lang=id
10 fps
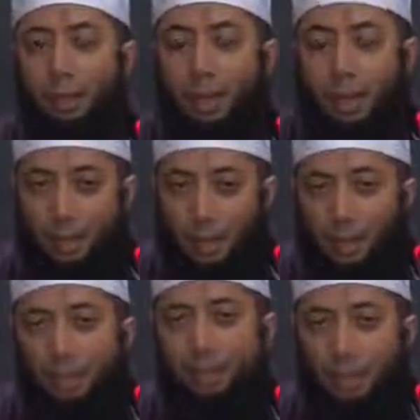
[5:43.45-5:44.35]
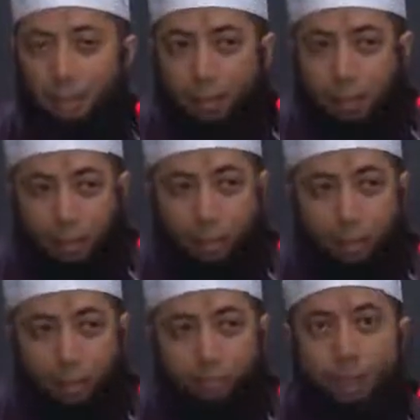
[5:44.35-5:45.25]
karena hadis lemah
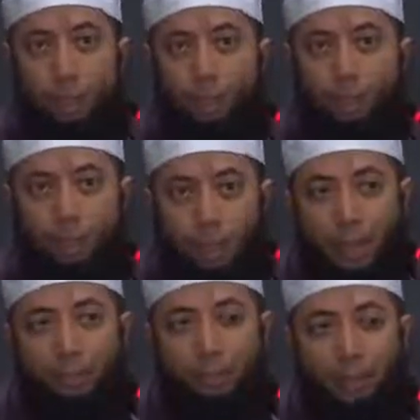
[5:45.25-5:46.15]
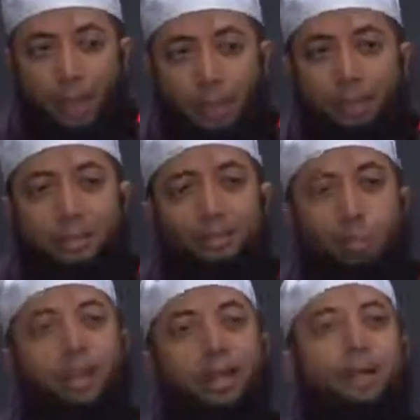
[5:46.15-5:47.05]
pun oleh para ulama hadis
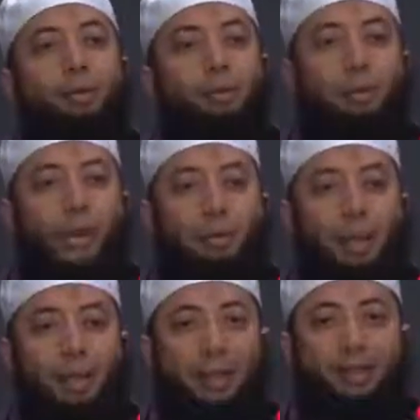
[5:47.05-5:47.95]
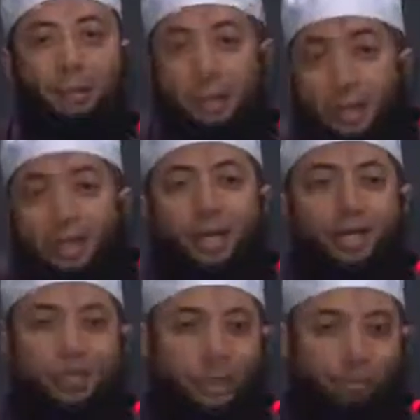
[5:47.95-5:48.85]
dibolehkan untuk diamalkan tapi ada
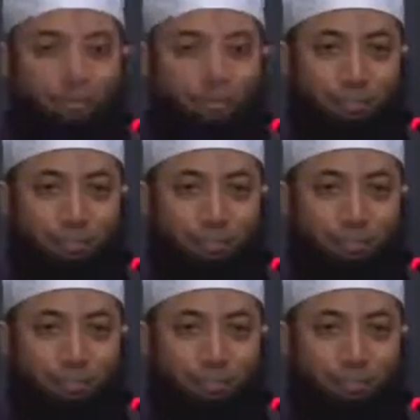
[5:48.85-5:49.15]
syaratnya